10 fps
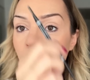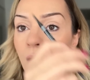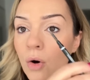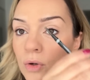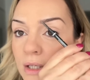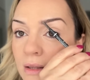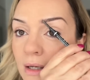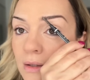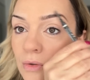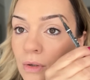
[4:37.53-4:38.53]
ogni
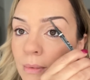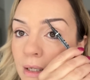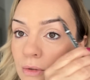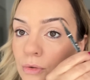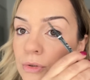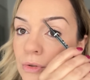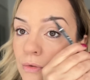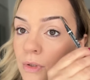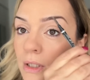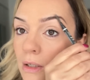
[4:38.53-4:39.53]
tanto riprendo lo
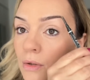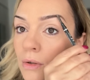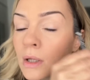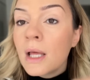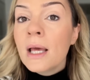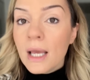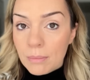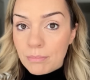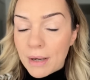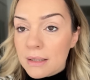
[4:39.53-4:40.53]
scovolino e
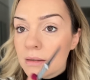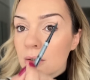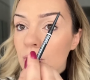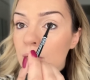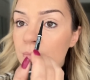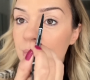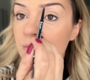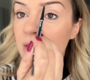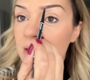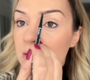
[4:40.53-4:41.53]
pettino per
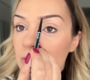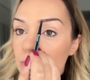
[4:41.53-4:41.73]
vedere se ci